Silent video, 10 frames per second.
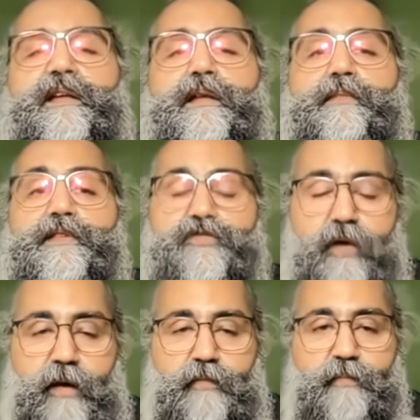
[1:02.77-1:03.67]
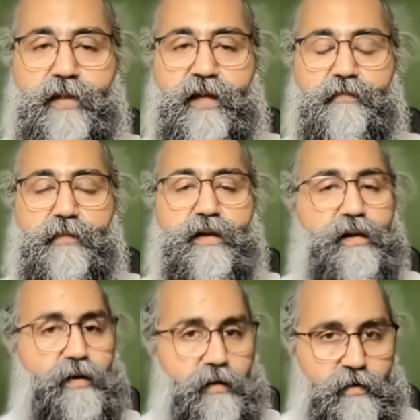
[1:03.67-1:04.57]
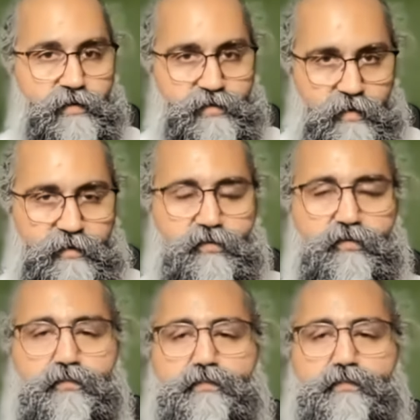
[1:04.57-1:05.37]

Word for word: करने में जो आप अपनी लाइफ में क्रिएट करना चाहते हो